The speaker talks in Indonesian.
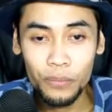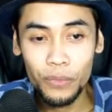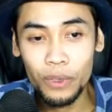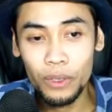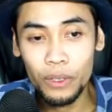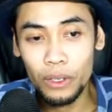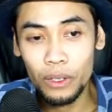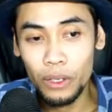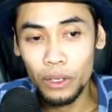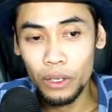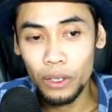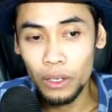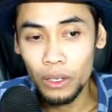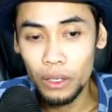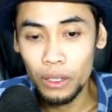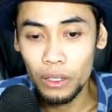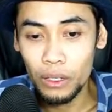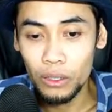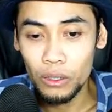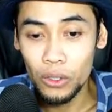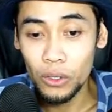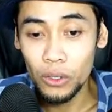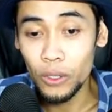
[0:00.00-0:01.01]
uh,
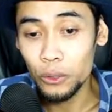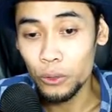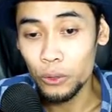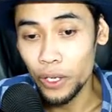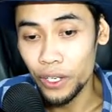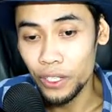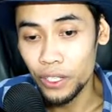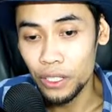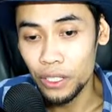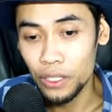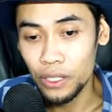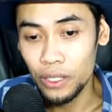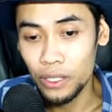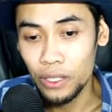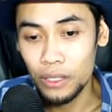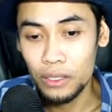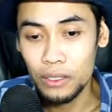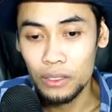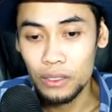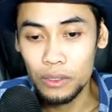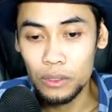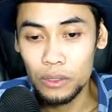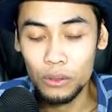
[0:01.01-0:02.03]
call to action ya
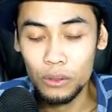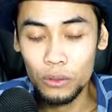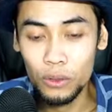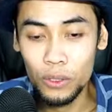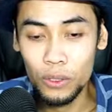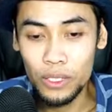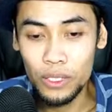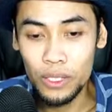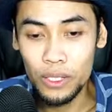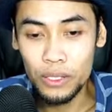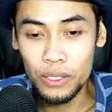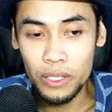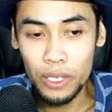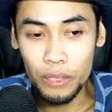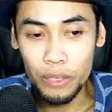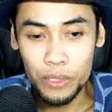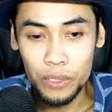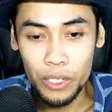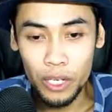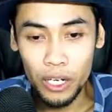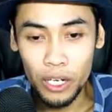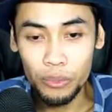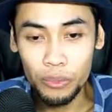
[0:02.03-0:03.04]
tulisan
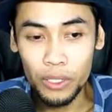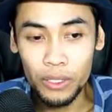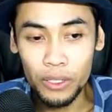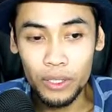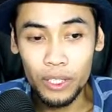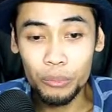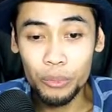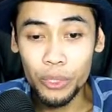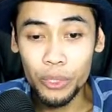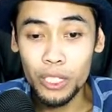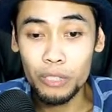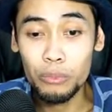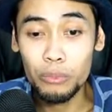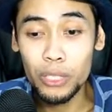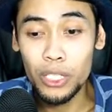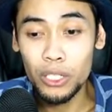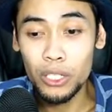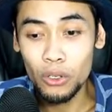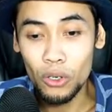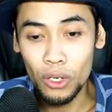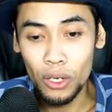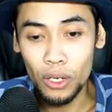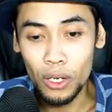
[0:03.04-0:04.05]
subscribe ini tapi ini
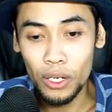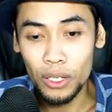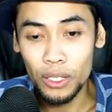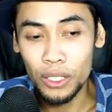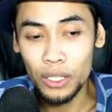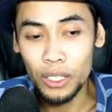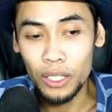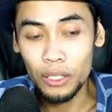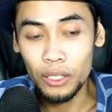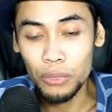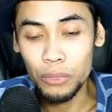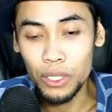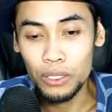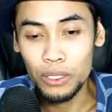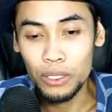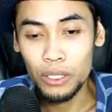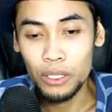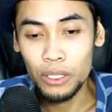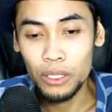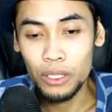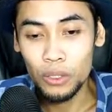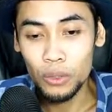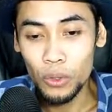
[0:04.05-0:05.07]
minor karena dia men
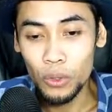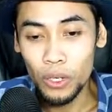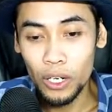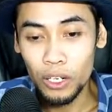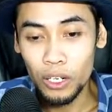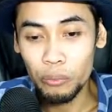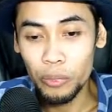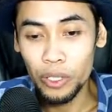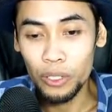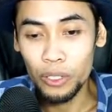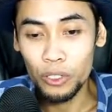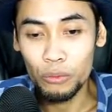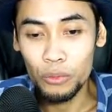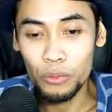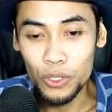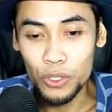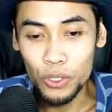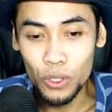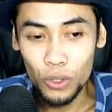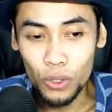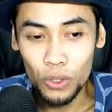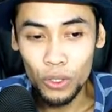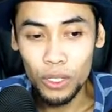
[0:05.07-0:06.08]
kurang begitu
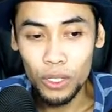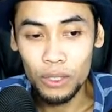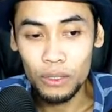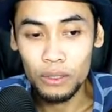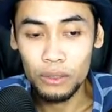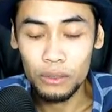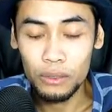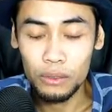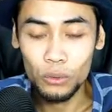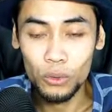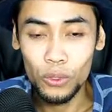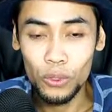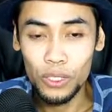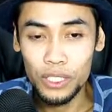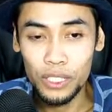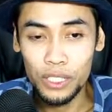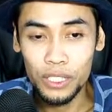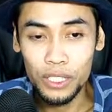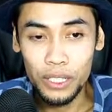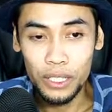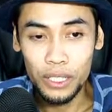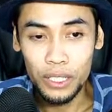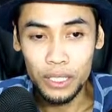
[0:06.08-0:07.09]
mencolok dan
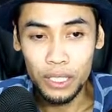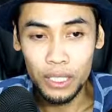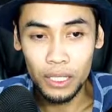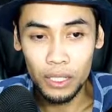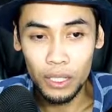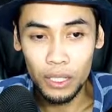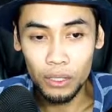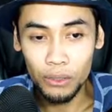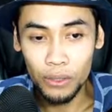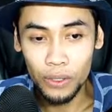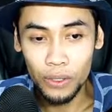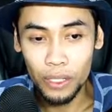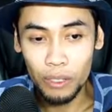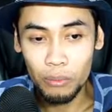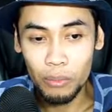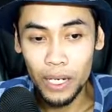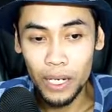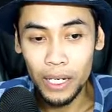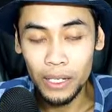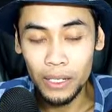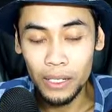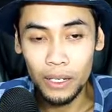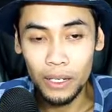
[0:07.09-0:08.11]
tulisannya kecil kalau kita
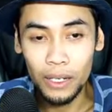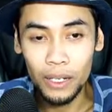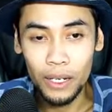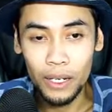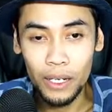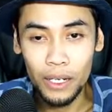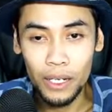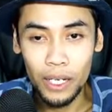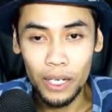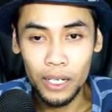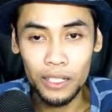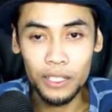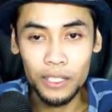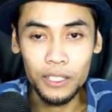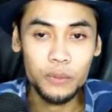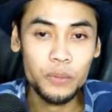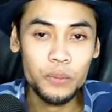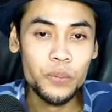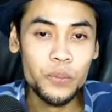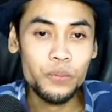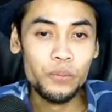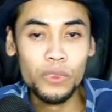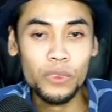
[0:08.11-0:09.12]
bandingkan dengan hal ini.
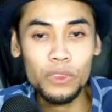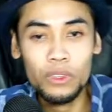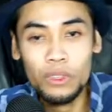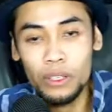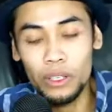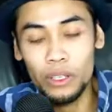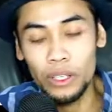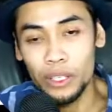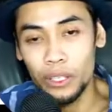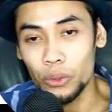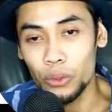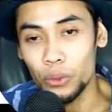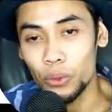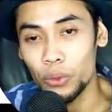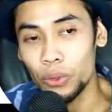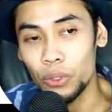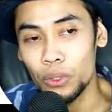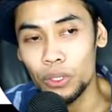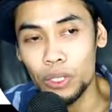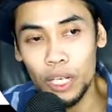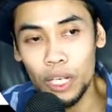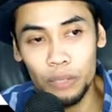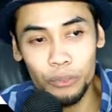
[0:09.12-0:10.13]
Jadi itu
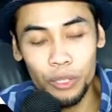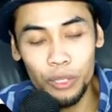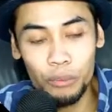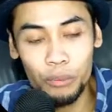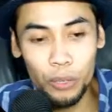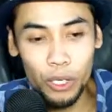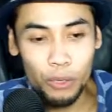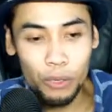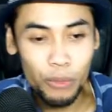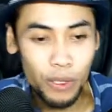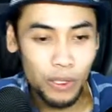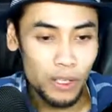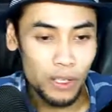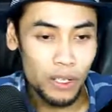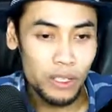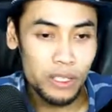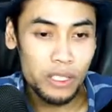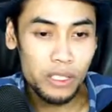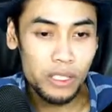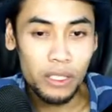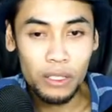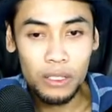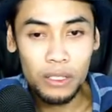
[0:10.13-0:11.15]
dalam
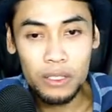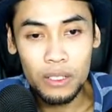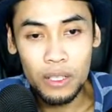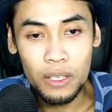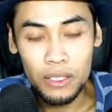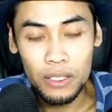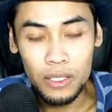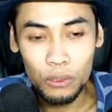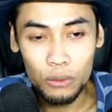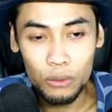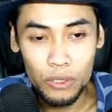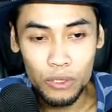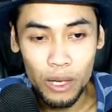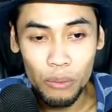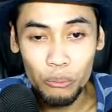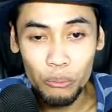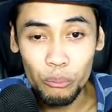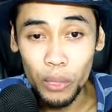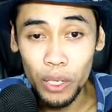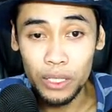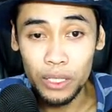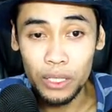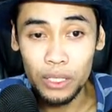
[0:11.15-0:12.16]
implementasinya ini salah satu
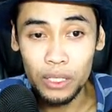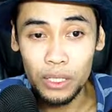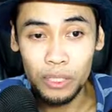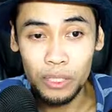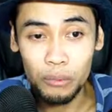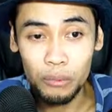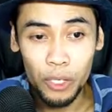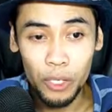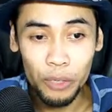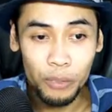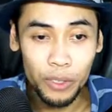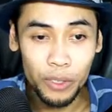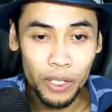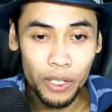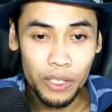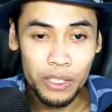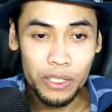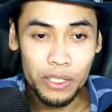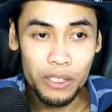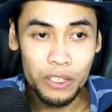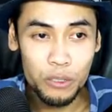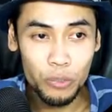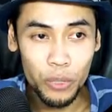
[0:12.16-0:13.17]
sampelnya di
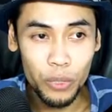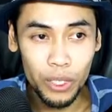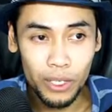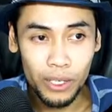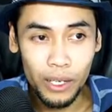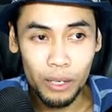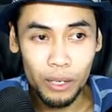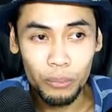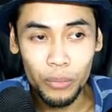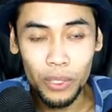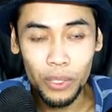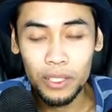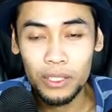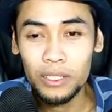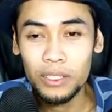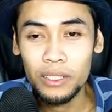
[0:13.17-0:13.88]
implementasinya seperti apa.